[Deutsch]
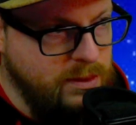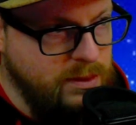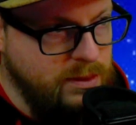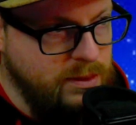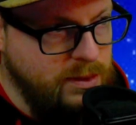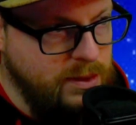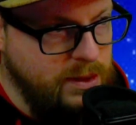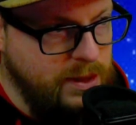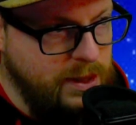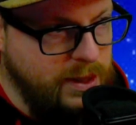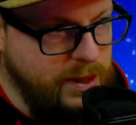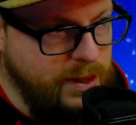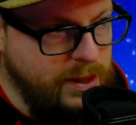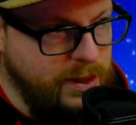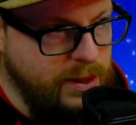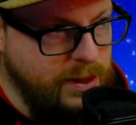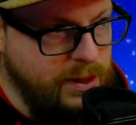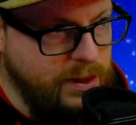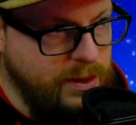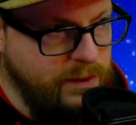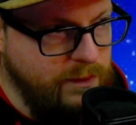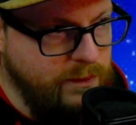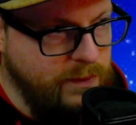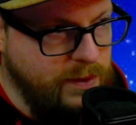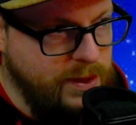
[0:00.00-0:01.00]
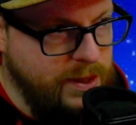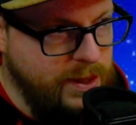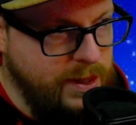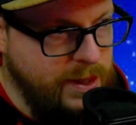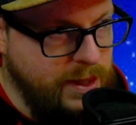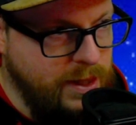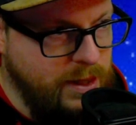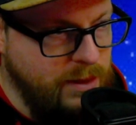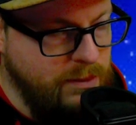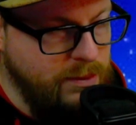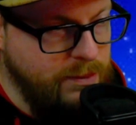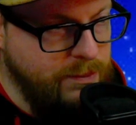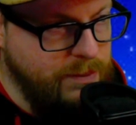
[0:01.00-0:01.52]
dahin gehen, weil der
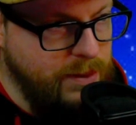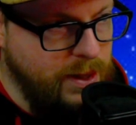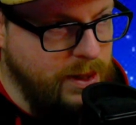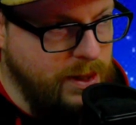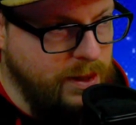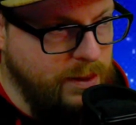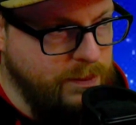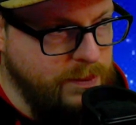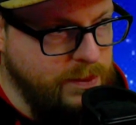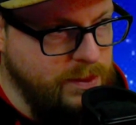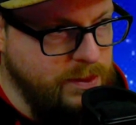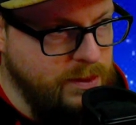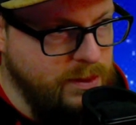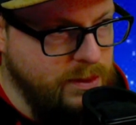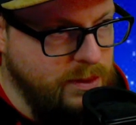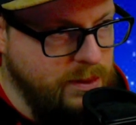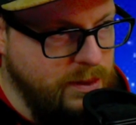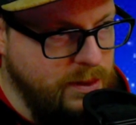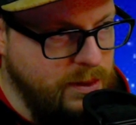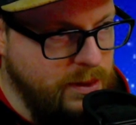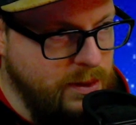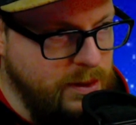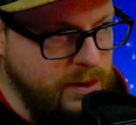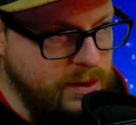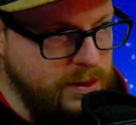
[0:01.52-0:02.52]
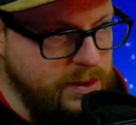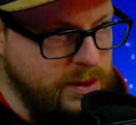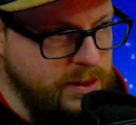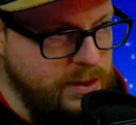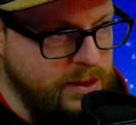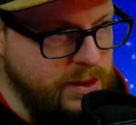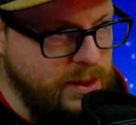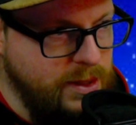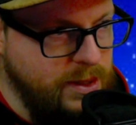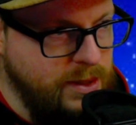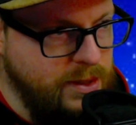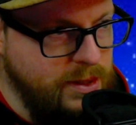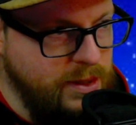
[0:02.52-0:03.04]
gelbe bleibt. Also
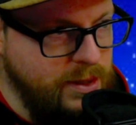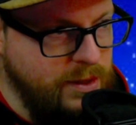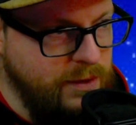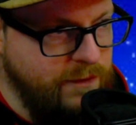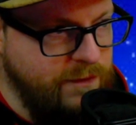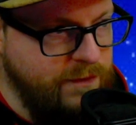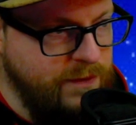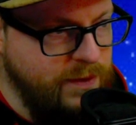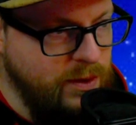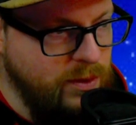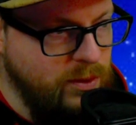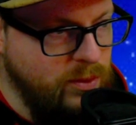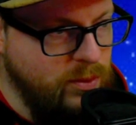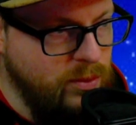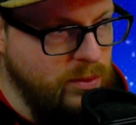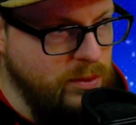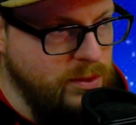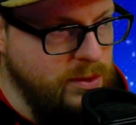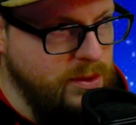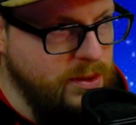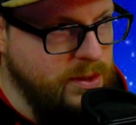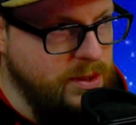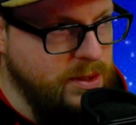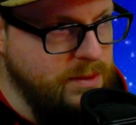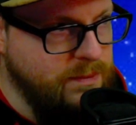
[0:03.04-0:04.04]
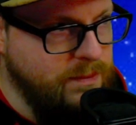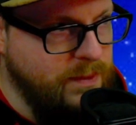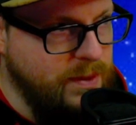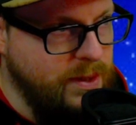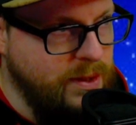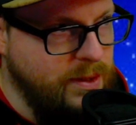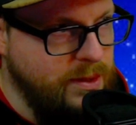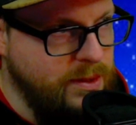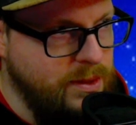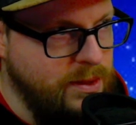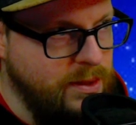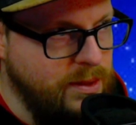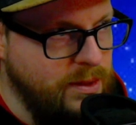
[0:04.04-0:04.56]
ich hätte hier vier rote, zwei,
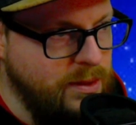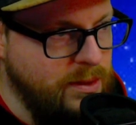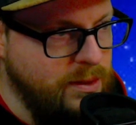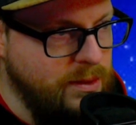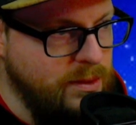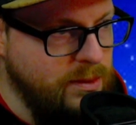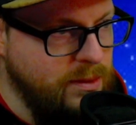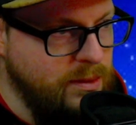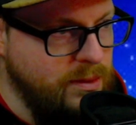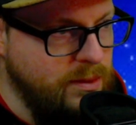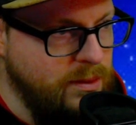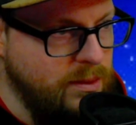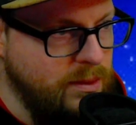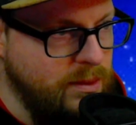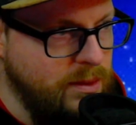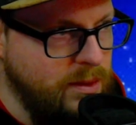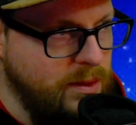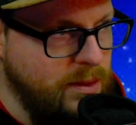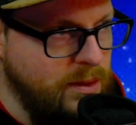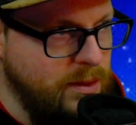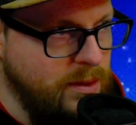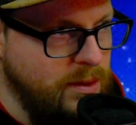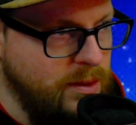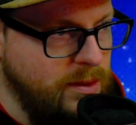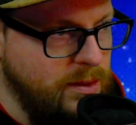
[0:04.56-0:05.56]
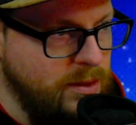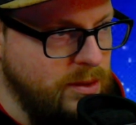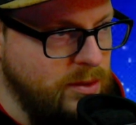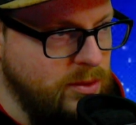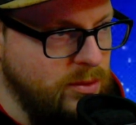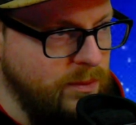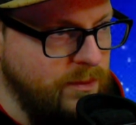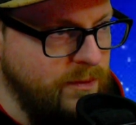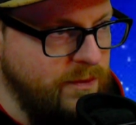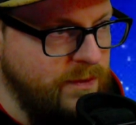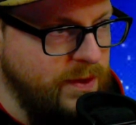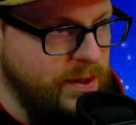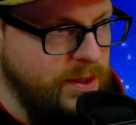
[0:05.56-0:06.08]
die in die
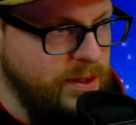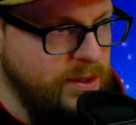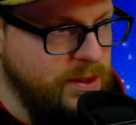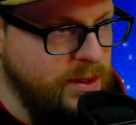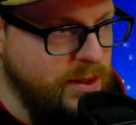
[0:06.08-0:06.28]
Sumpfhexe